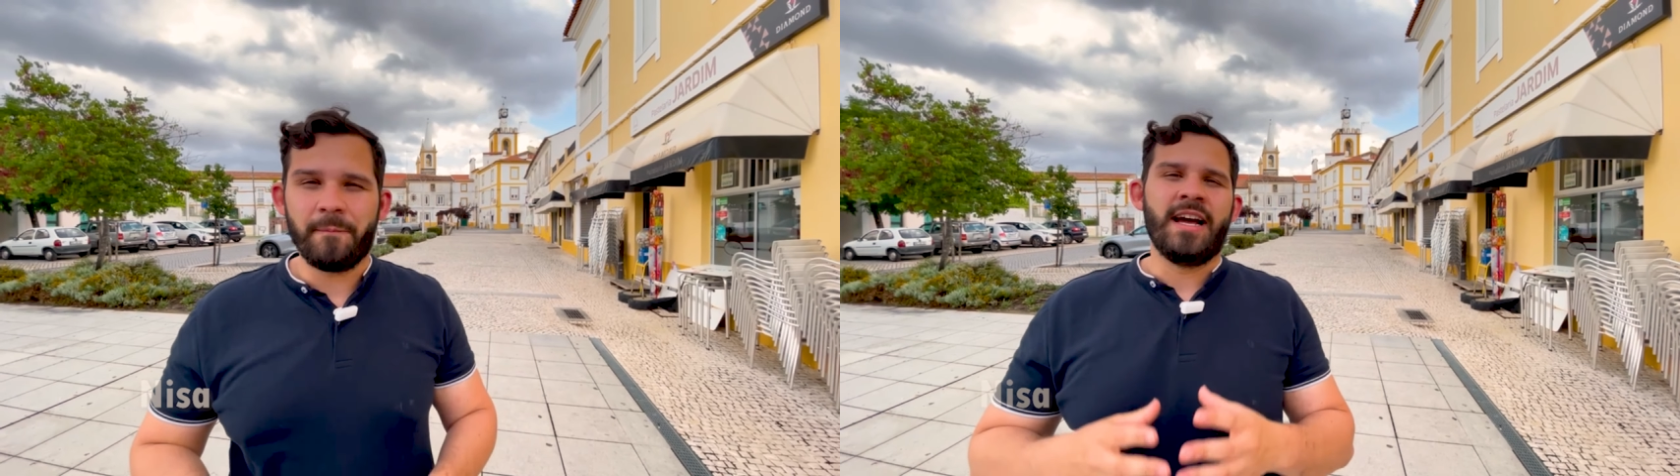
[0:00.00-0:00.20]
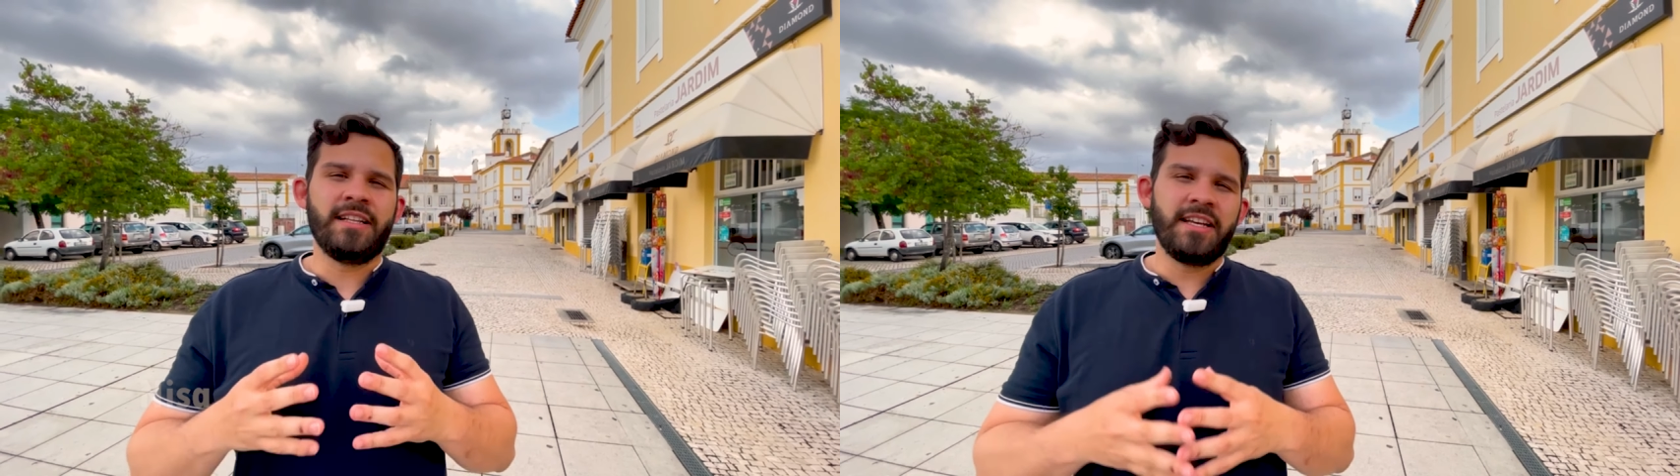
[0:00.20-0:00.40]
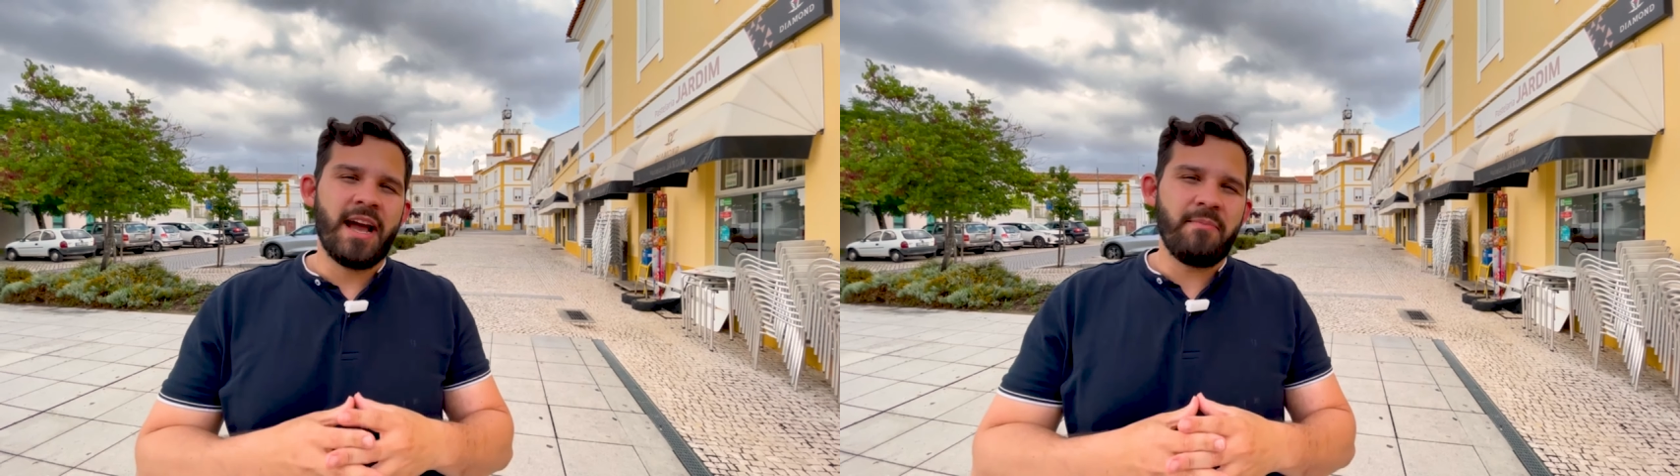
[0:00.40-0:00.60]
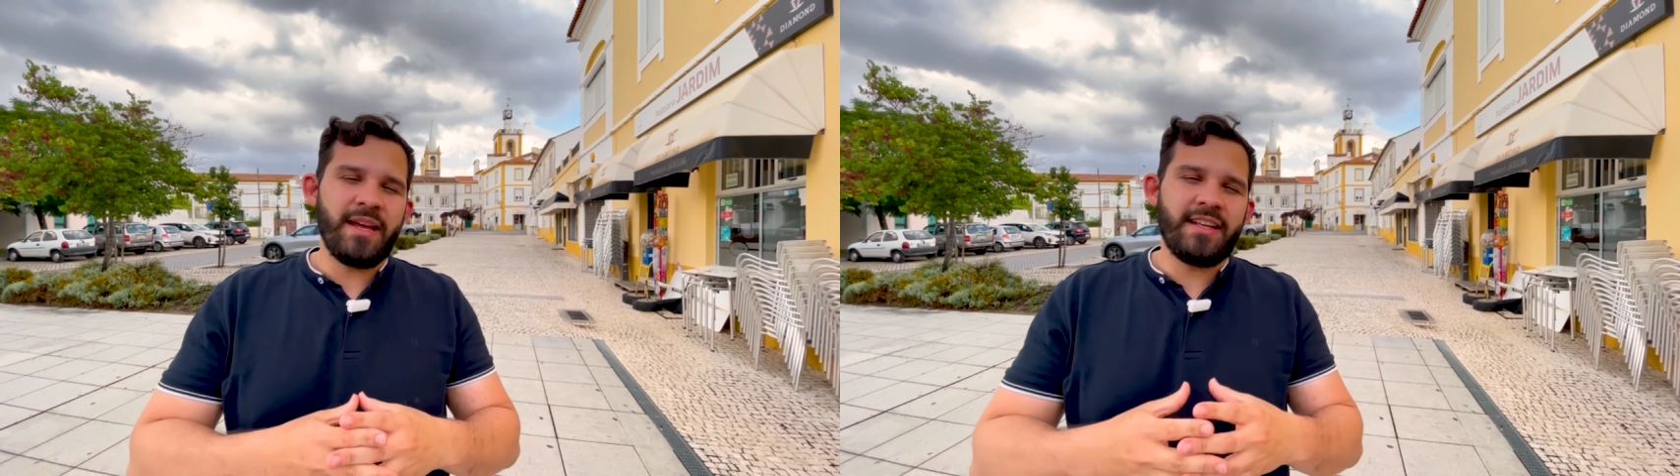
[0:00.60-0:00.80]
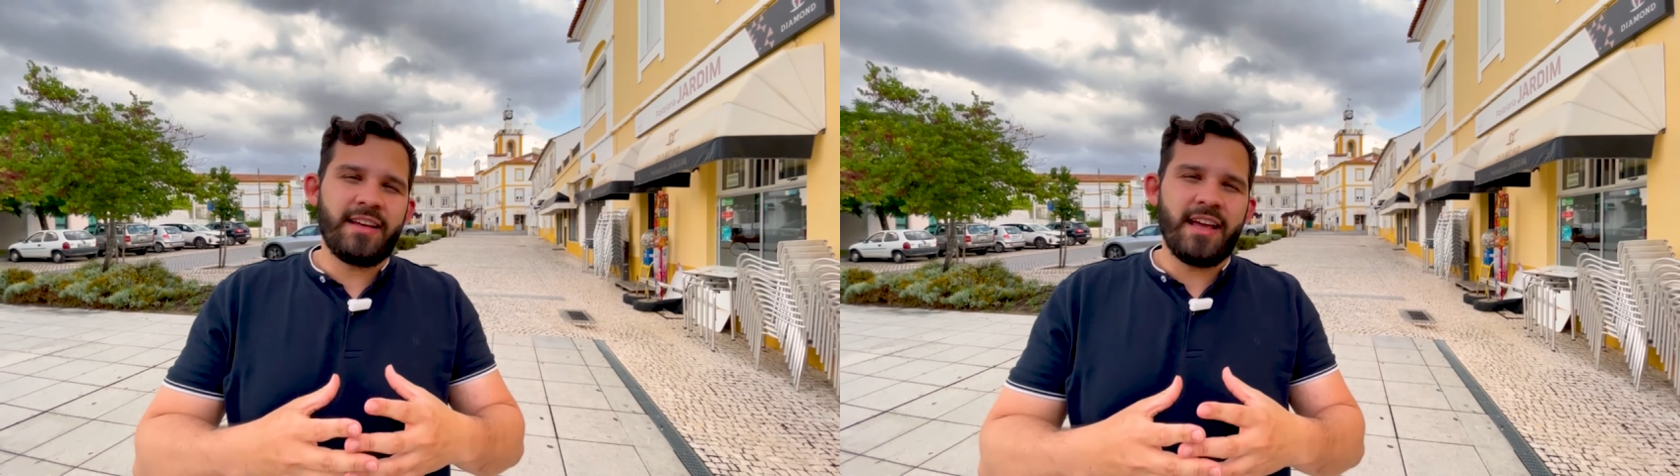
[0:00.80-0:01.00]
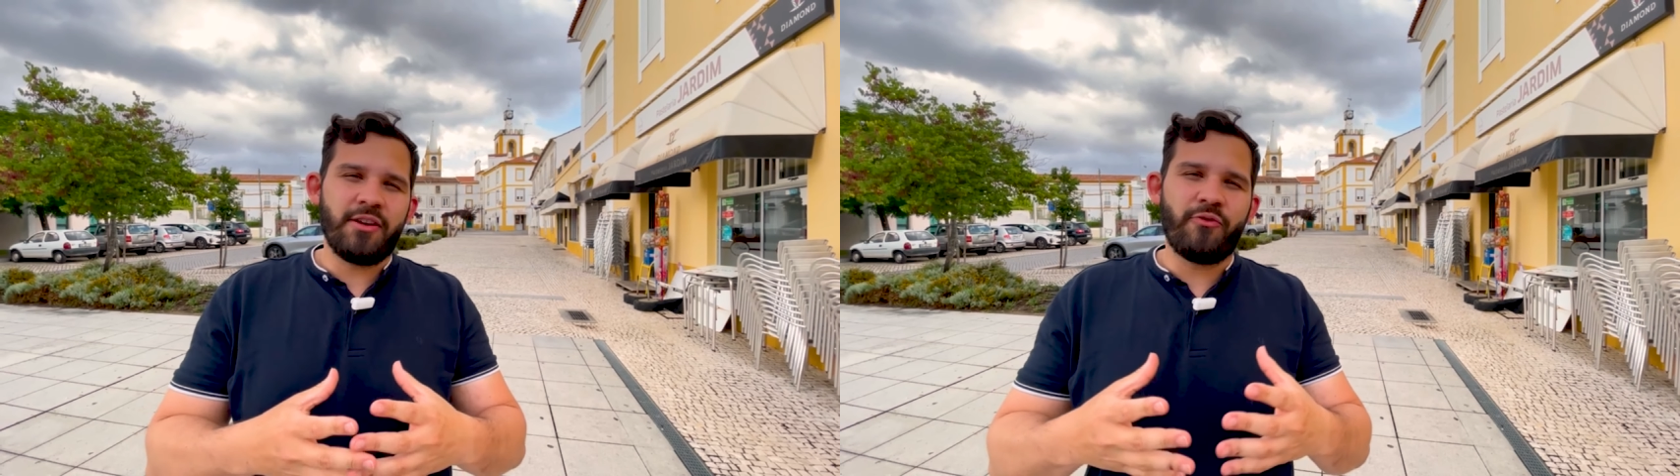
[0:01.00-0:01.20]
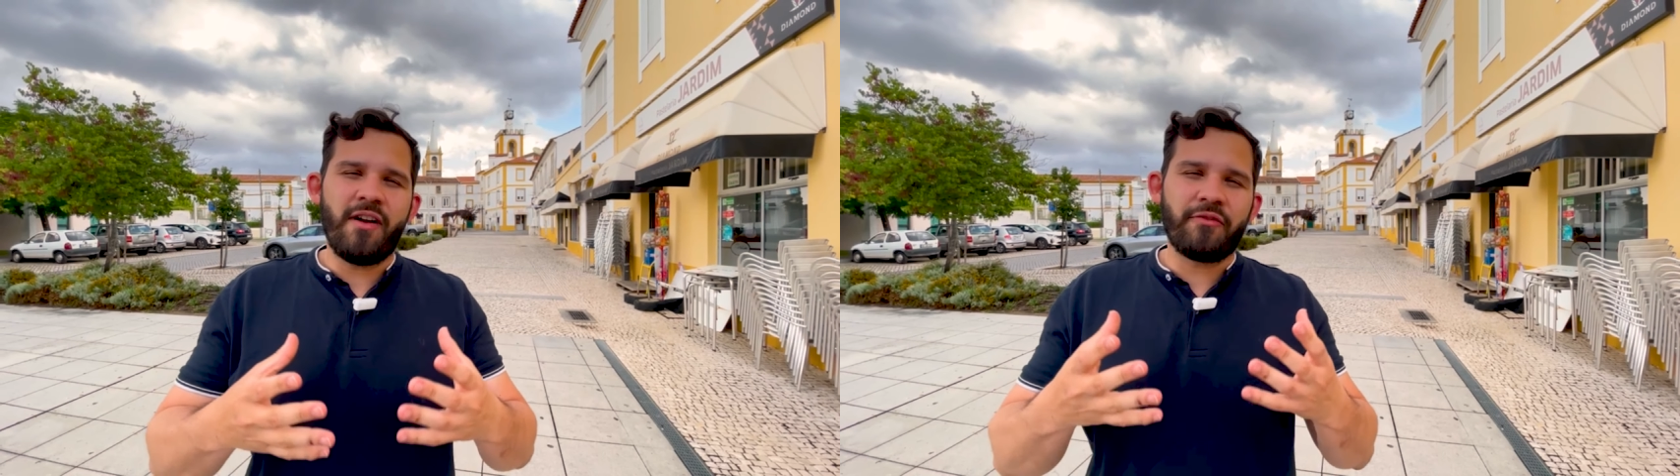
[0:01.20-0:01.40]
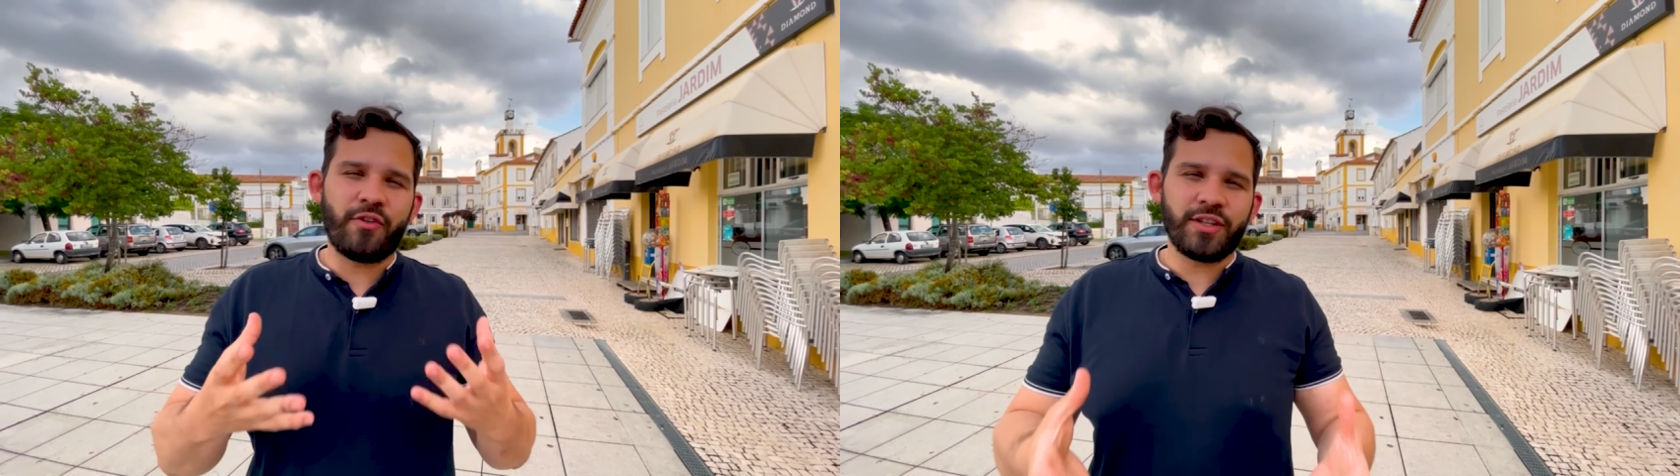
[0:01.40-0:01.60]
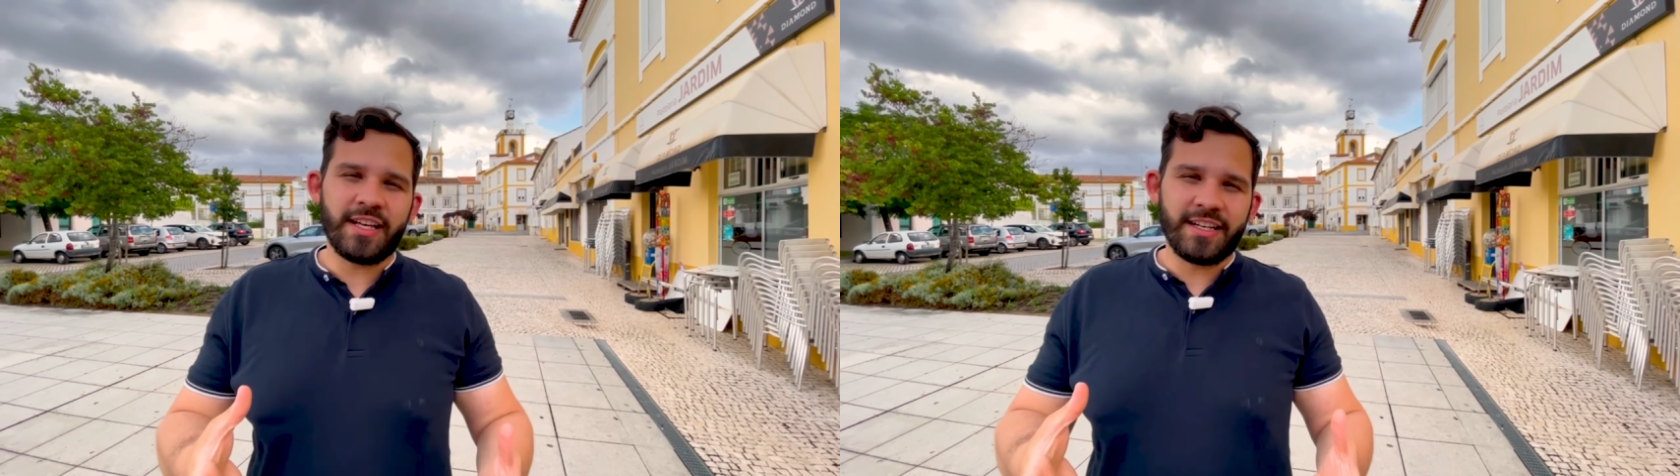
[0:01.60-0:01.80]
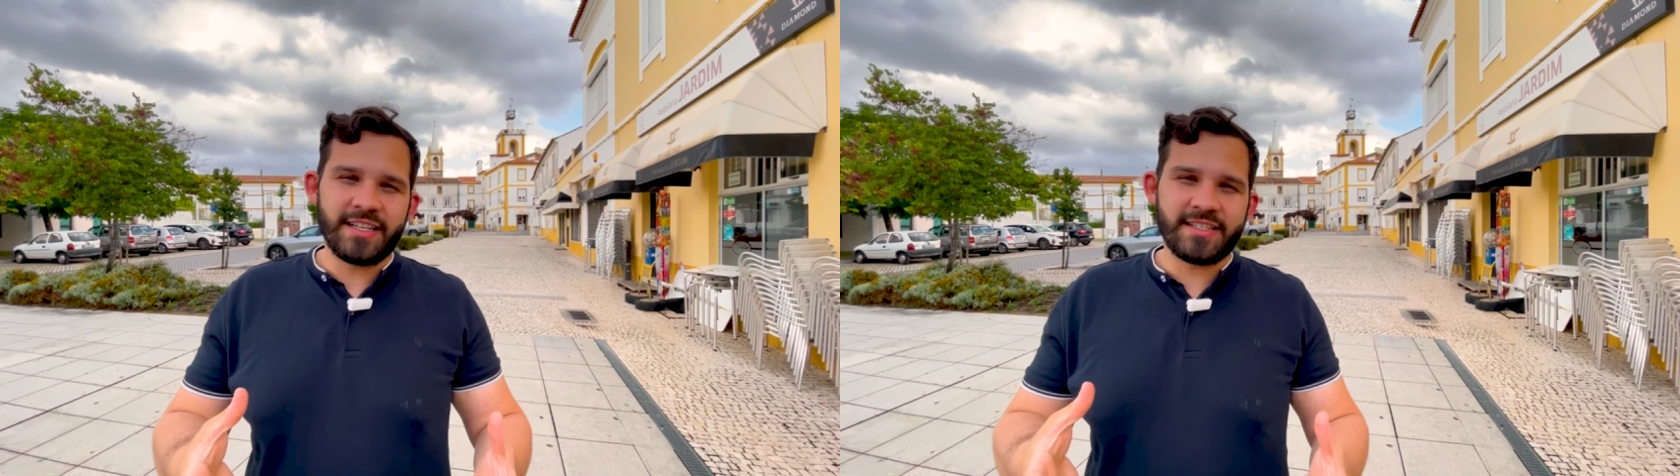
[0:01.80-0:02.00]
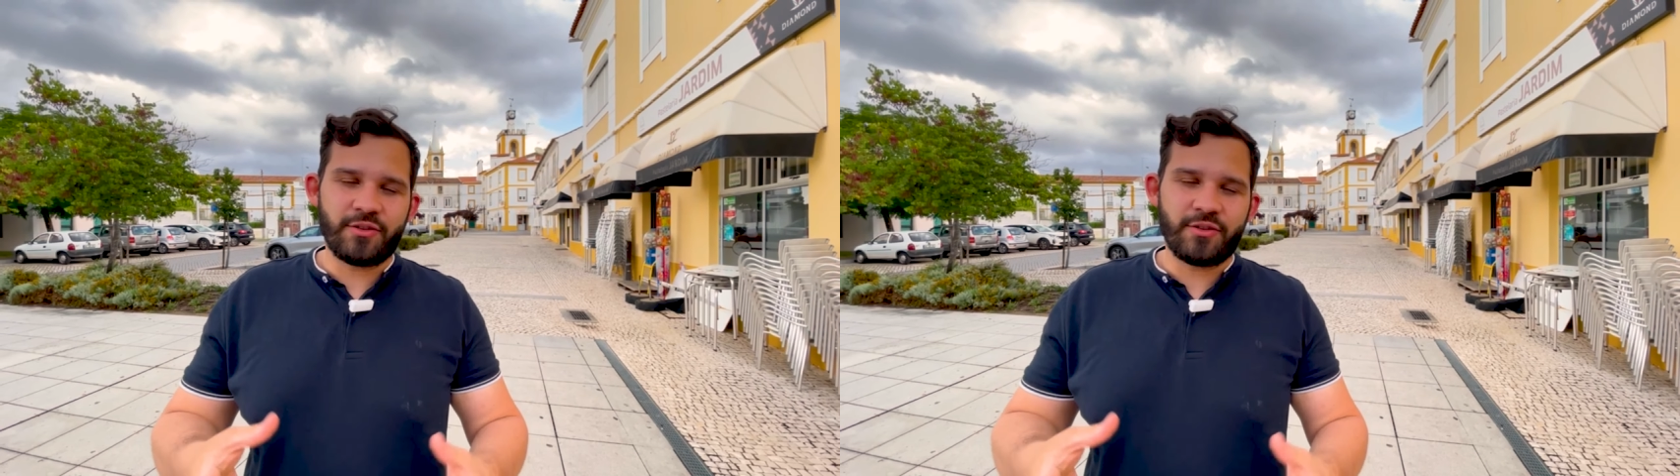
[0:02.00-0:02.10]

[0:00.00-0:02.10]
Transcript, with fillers: Antigamente aqui era uma fortaleza